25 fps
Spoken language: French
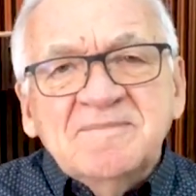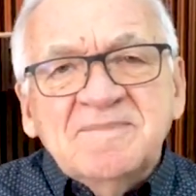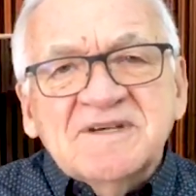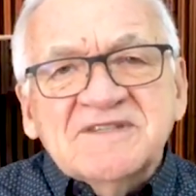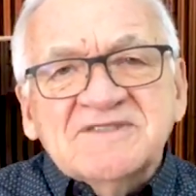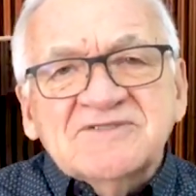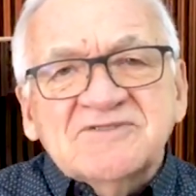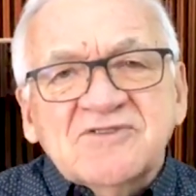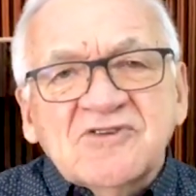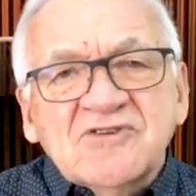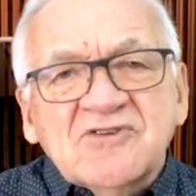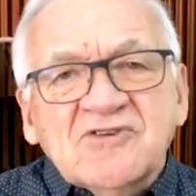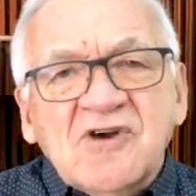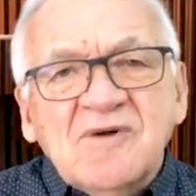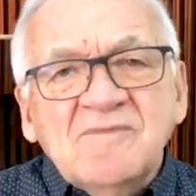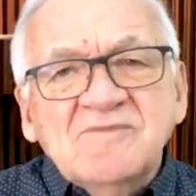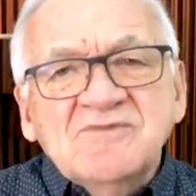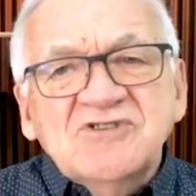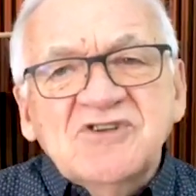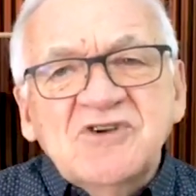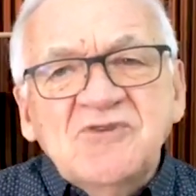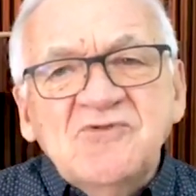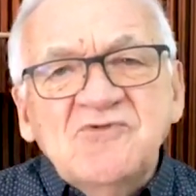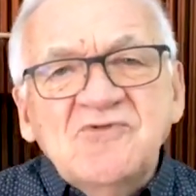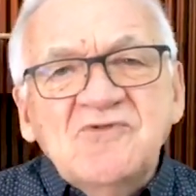parce que
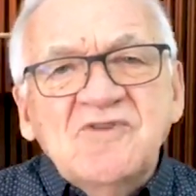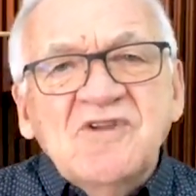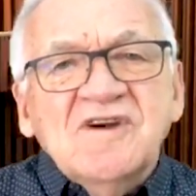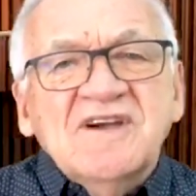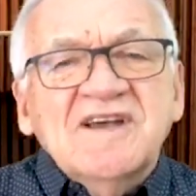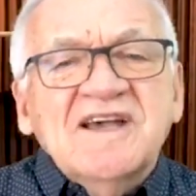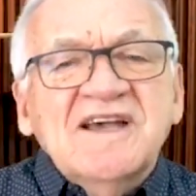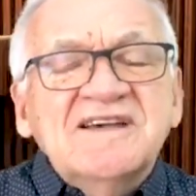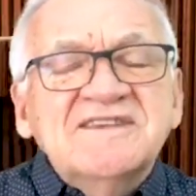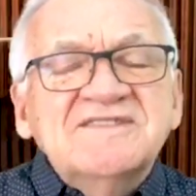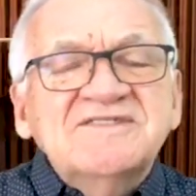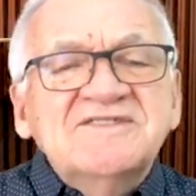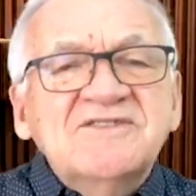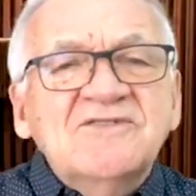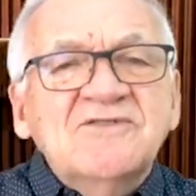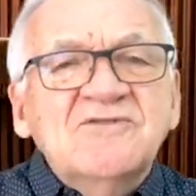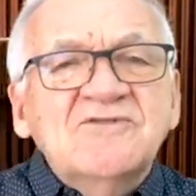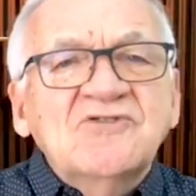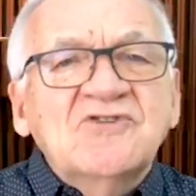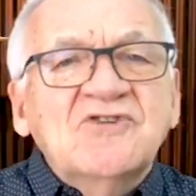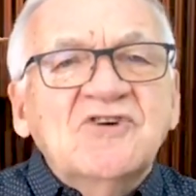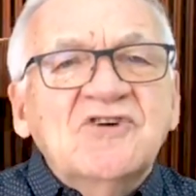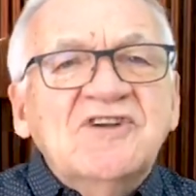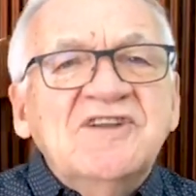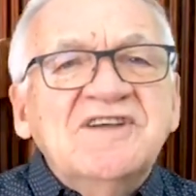comme j'ai eu
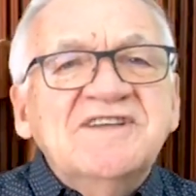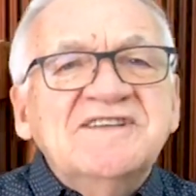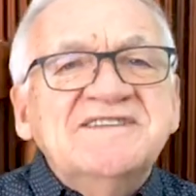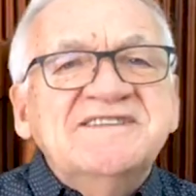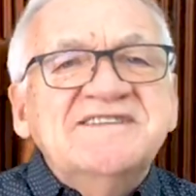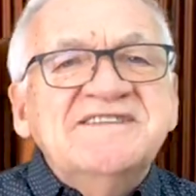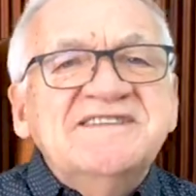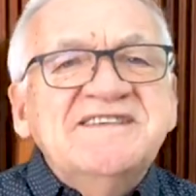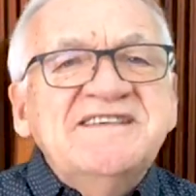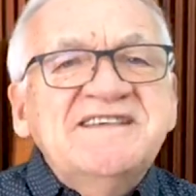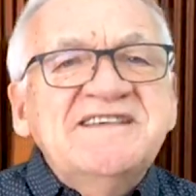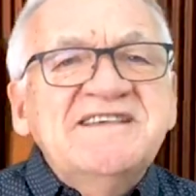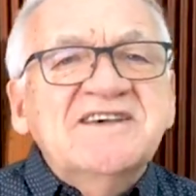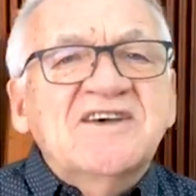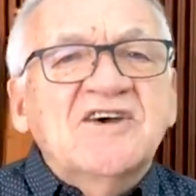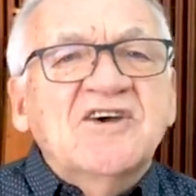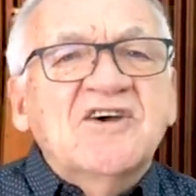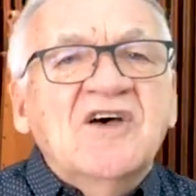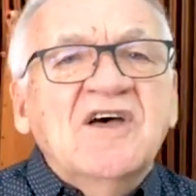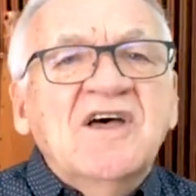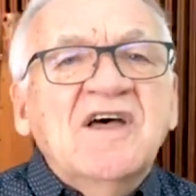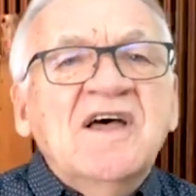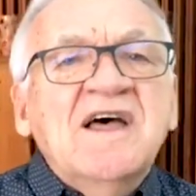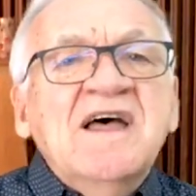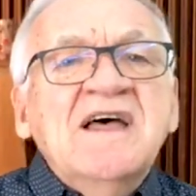l'occasion de le
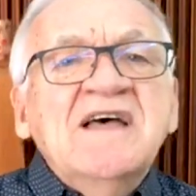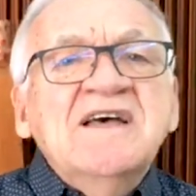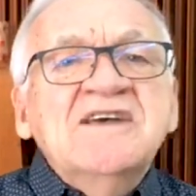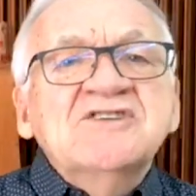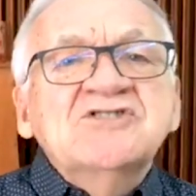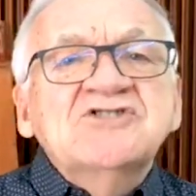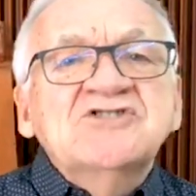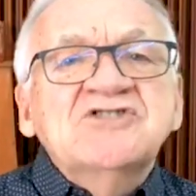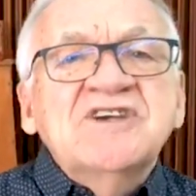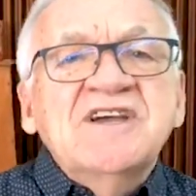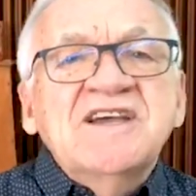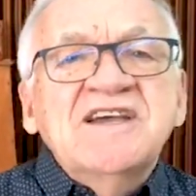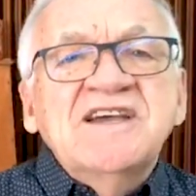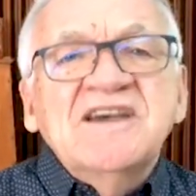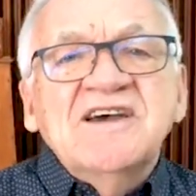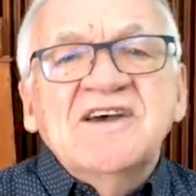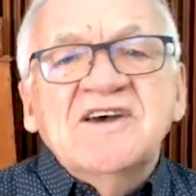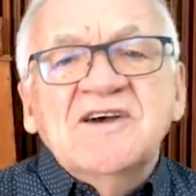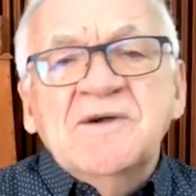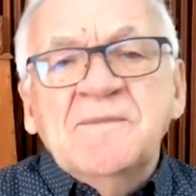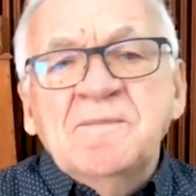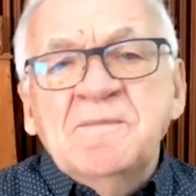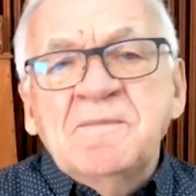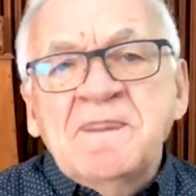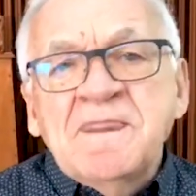dire chez,
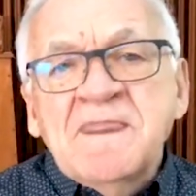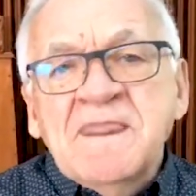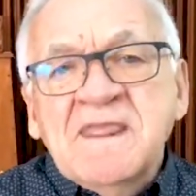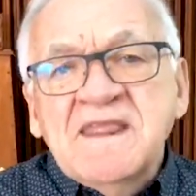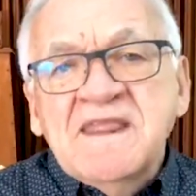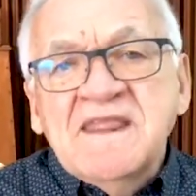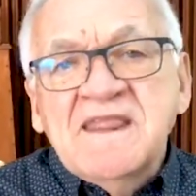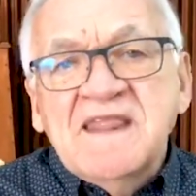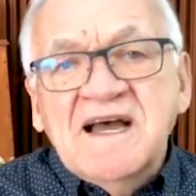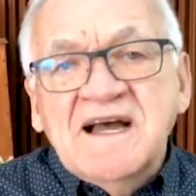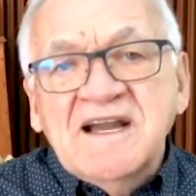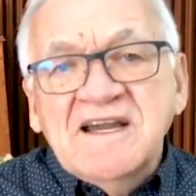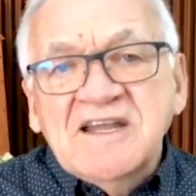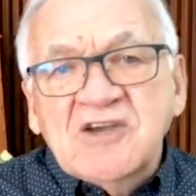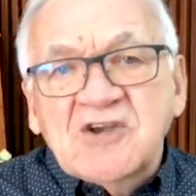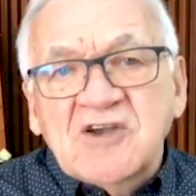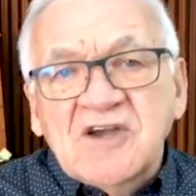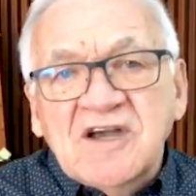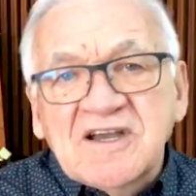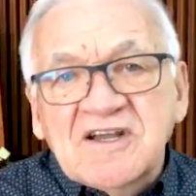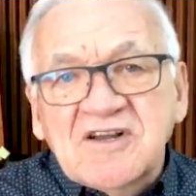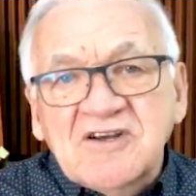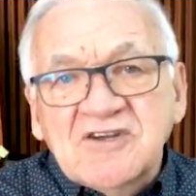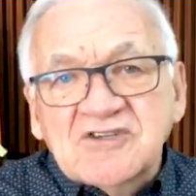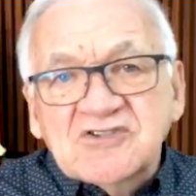euh,
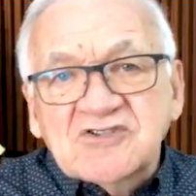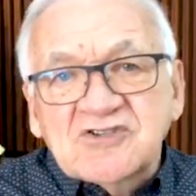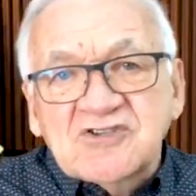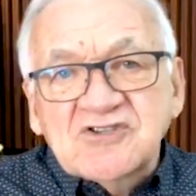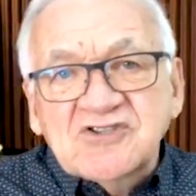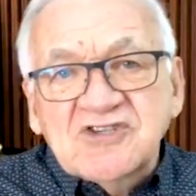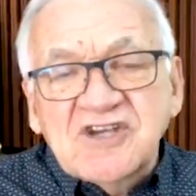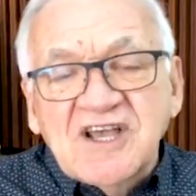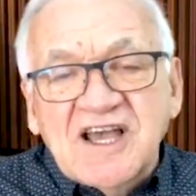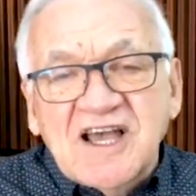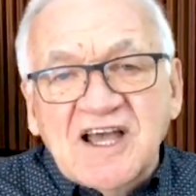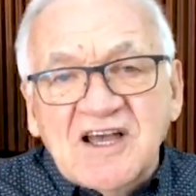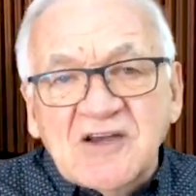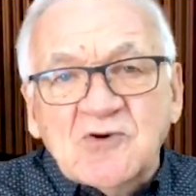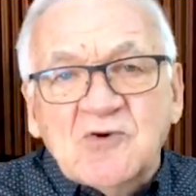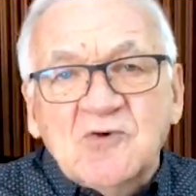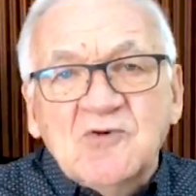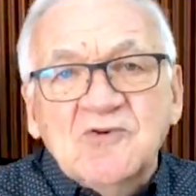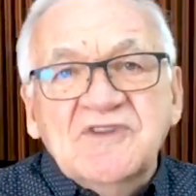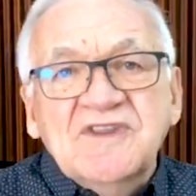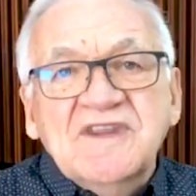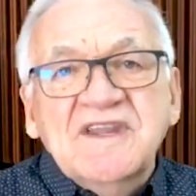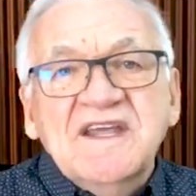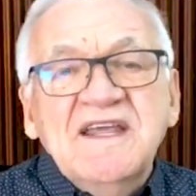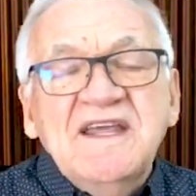euh, lorsque j'ai
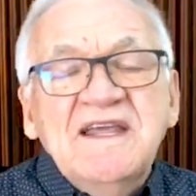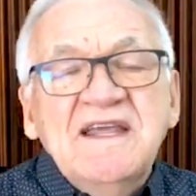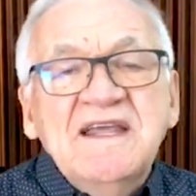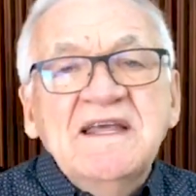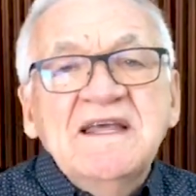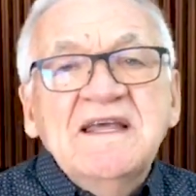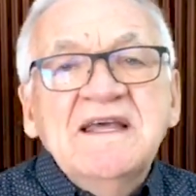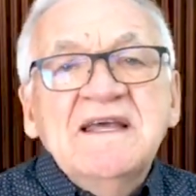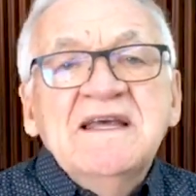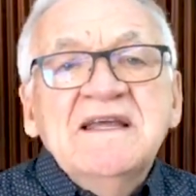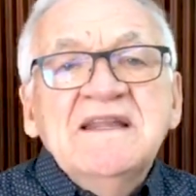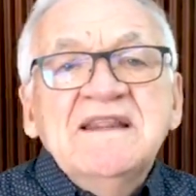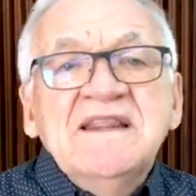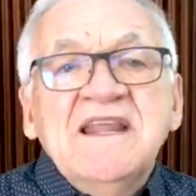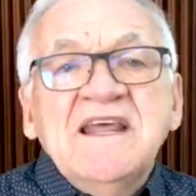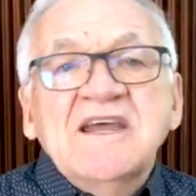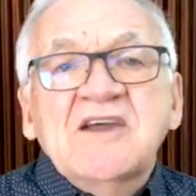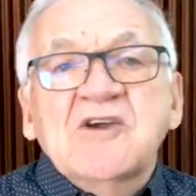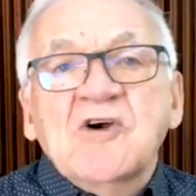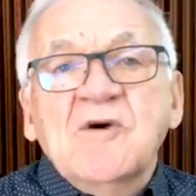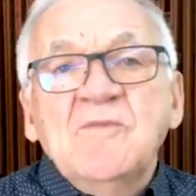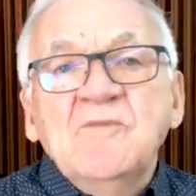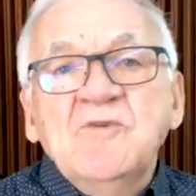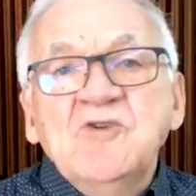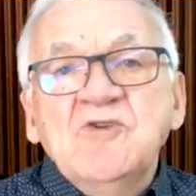rencontré
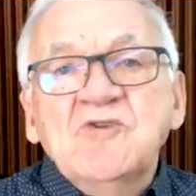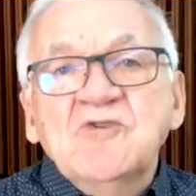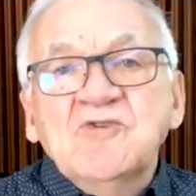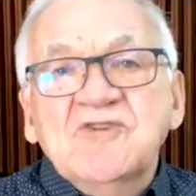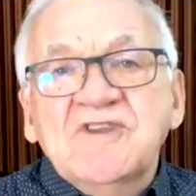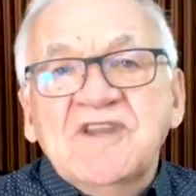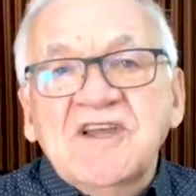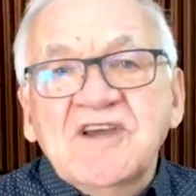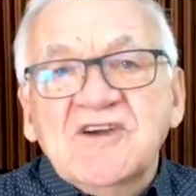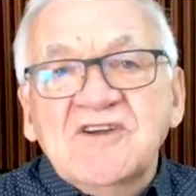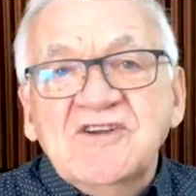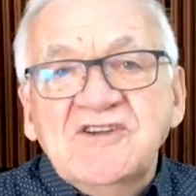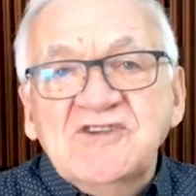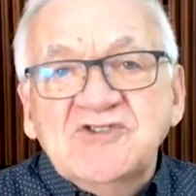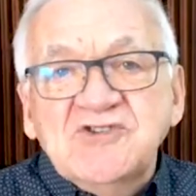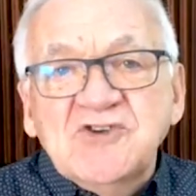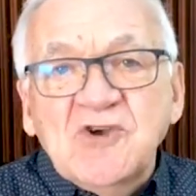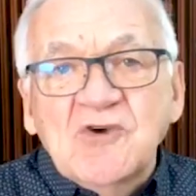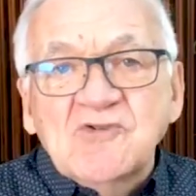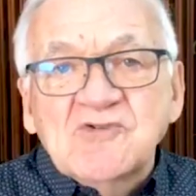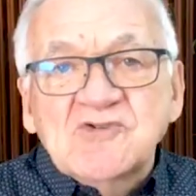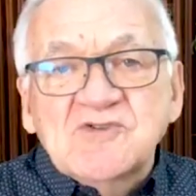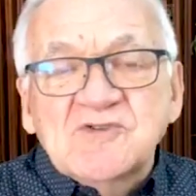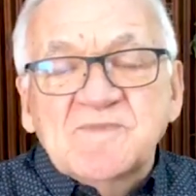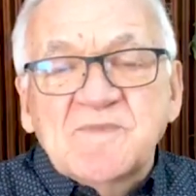des communautés
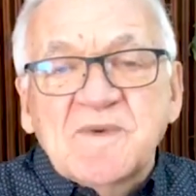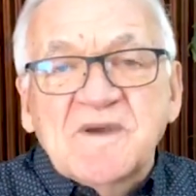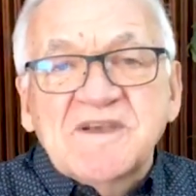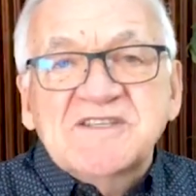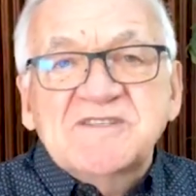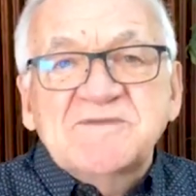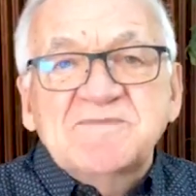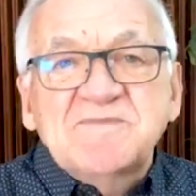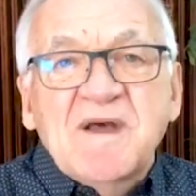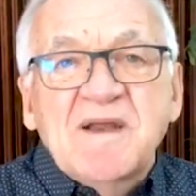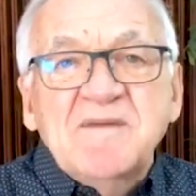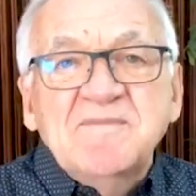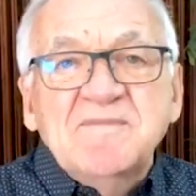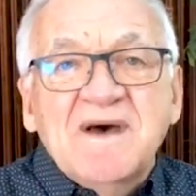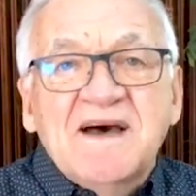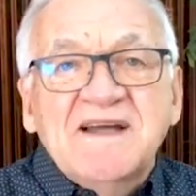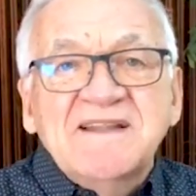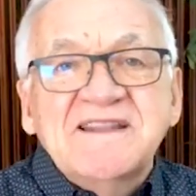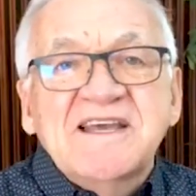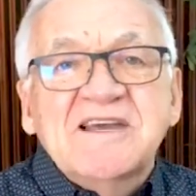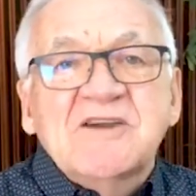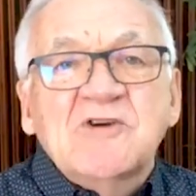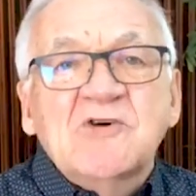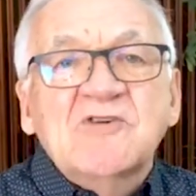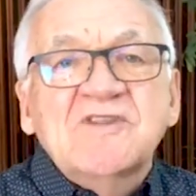religieuses,
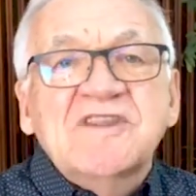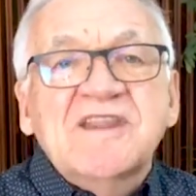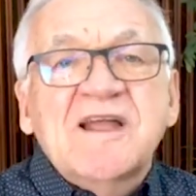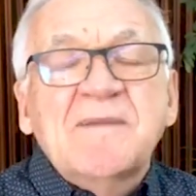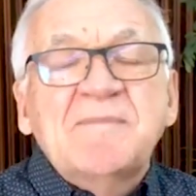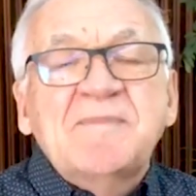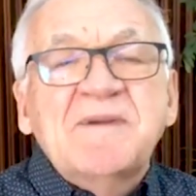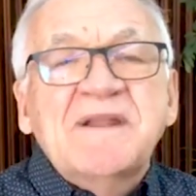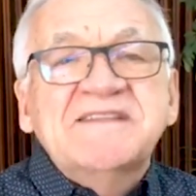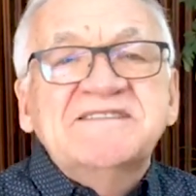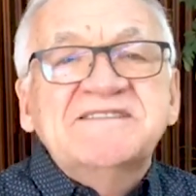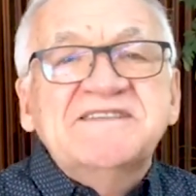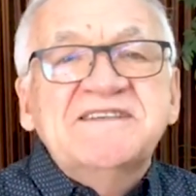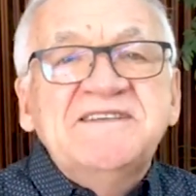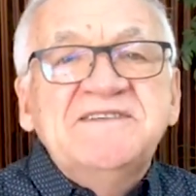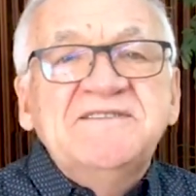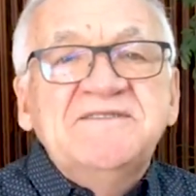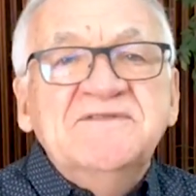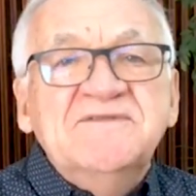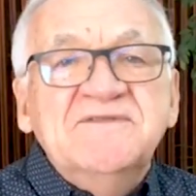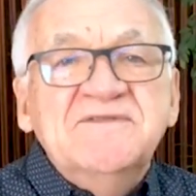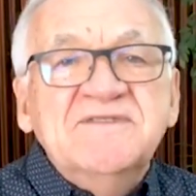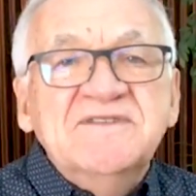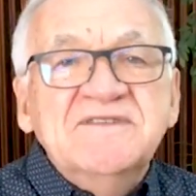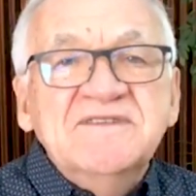principalement des
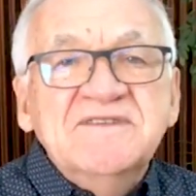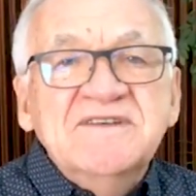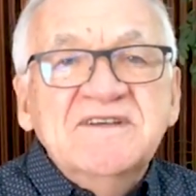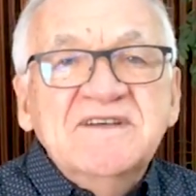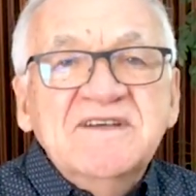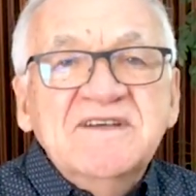contemplatives,